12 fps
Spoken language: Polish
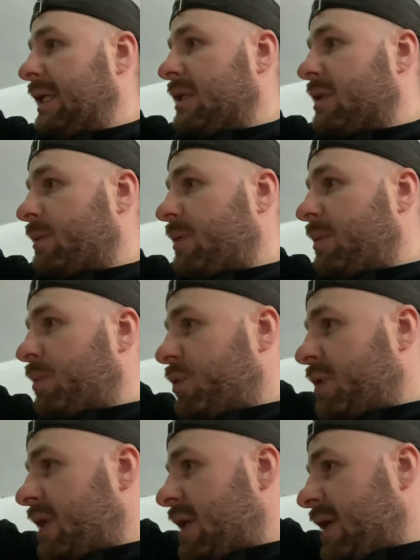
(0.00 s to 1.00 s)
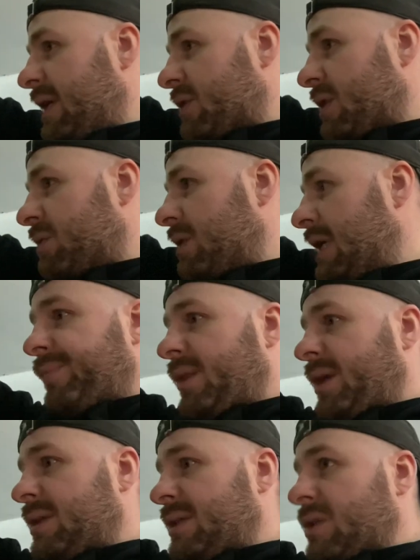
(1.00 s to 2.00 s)
żeby mi później nie leżał
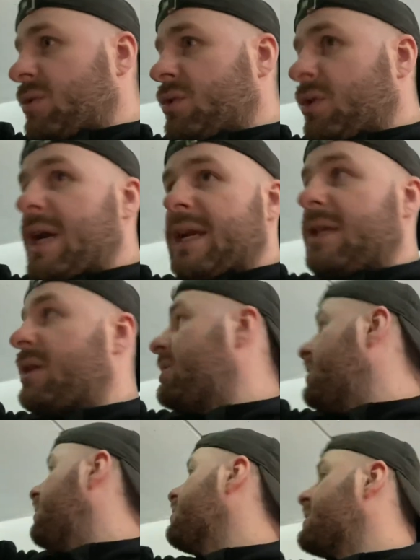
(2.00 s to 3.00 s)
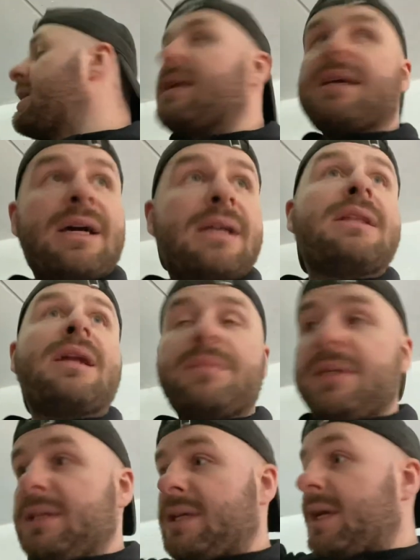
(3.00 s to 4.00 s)
i zacząć ogarniać lusterka,
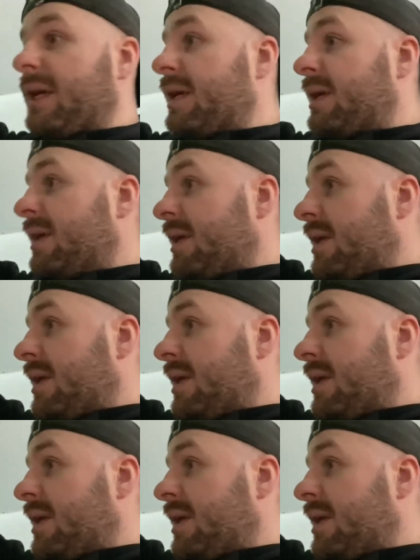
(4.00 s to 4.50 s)
drabinkę,